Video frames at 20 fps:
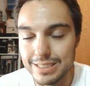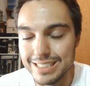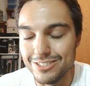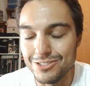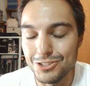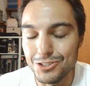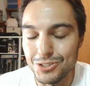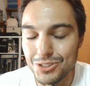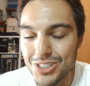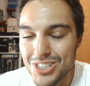Que
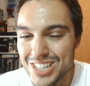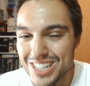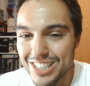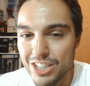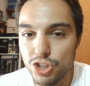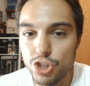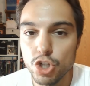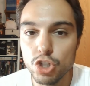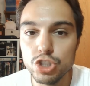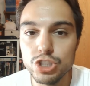no,
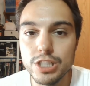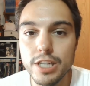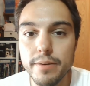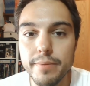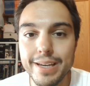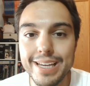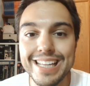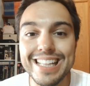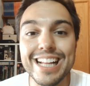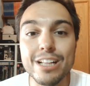se
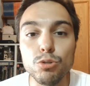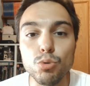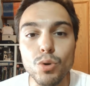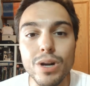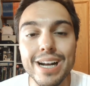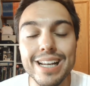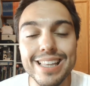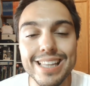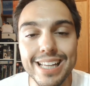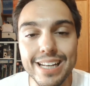ve
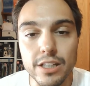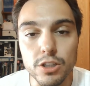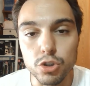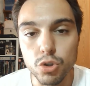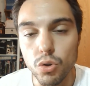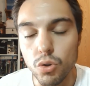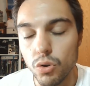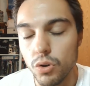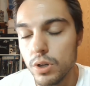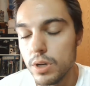natural del
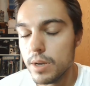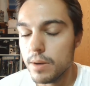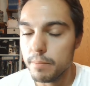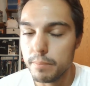todo.